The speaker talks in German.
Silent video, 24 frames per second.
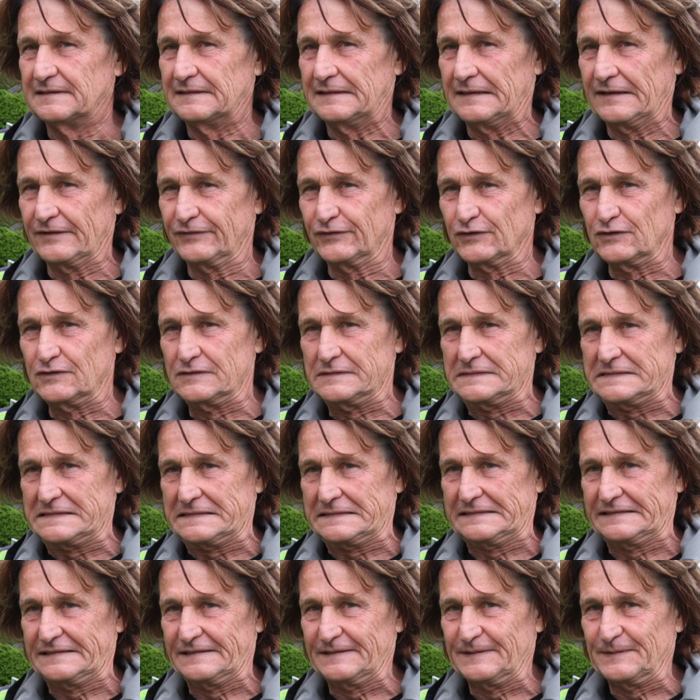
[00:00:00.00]
Also
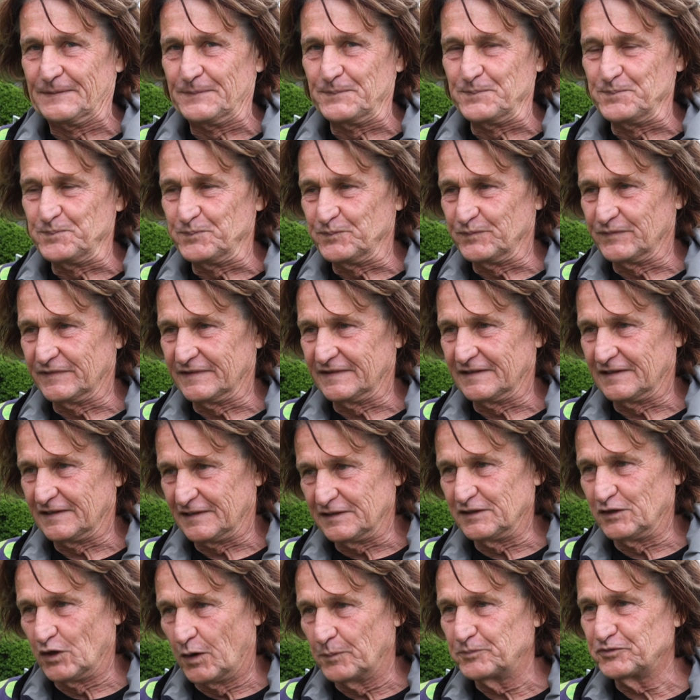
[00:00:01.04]
ähm,
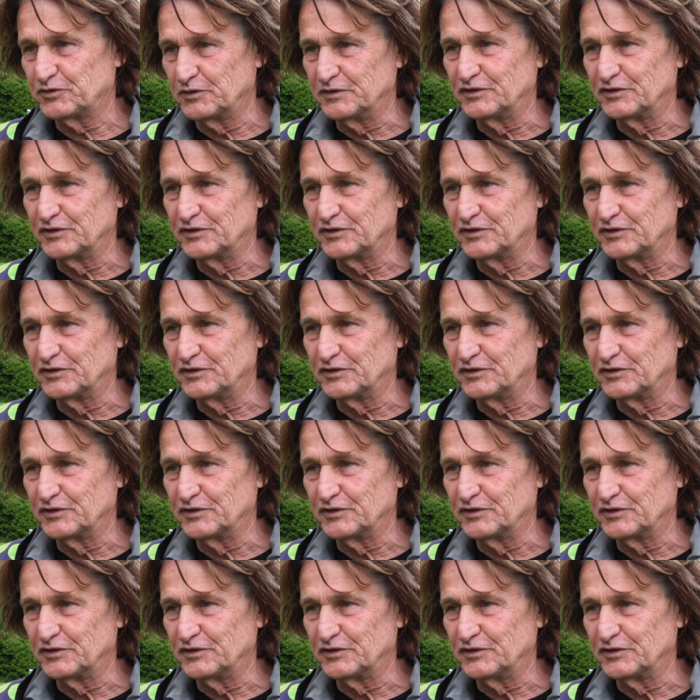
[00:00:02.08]
ich habe es